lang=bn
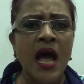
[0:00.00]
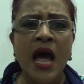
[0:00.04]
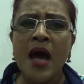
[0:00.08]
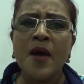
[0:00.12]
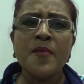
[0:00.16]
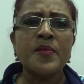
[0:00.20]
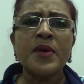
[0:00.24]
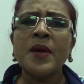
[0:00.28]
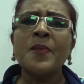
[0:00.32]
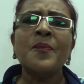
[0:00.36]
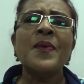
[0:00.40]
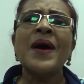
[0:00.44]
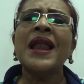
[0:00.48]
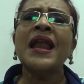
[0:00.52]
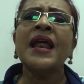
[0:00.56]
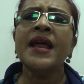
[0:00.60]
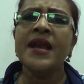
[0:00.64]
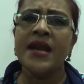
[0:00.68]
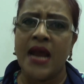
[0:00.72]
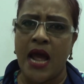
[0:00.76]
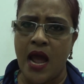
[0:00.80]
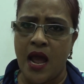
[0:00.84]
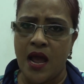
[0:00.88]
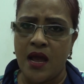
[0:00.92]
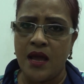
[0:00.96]
না আমরা পালাই
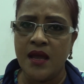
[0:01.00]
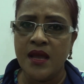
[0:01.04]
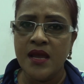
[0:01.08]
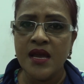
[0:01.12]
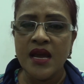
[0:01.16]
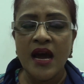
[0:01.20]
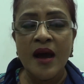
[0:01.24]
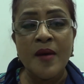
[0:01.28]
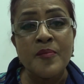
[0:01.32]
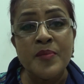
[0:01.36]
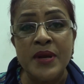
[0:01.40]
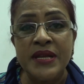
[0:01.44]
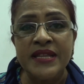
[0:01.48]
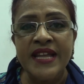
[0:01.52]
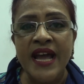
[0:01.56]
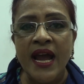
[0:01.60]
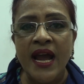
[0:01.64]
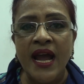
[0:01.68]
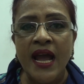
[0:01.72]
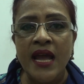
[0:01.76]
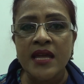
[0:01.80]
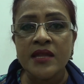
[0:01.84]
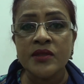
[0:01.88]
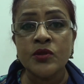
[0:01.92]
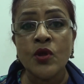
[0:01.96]
না আমরা
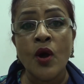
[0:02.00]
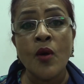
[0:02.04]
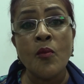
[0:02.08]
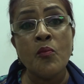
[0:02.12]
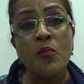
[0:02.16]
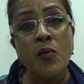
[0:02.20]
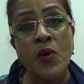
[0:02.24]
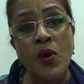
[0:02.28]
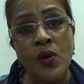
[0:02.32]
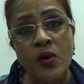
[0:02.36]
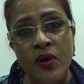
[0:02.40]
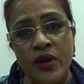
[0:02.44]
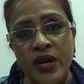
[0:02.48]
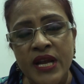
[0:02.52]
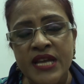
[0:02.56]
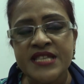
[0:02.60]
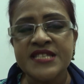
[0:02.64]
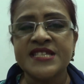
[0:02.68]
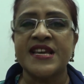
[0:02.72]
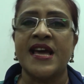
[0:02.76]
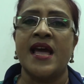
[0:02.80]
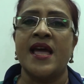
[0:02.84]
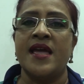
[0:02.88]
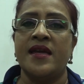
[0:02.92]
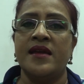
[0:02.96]
দেখাই দম্ব করা
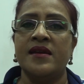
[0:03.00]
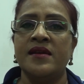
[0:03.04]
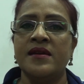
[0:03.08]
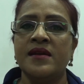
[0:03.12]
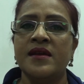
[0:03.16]
যায়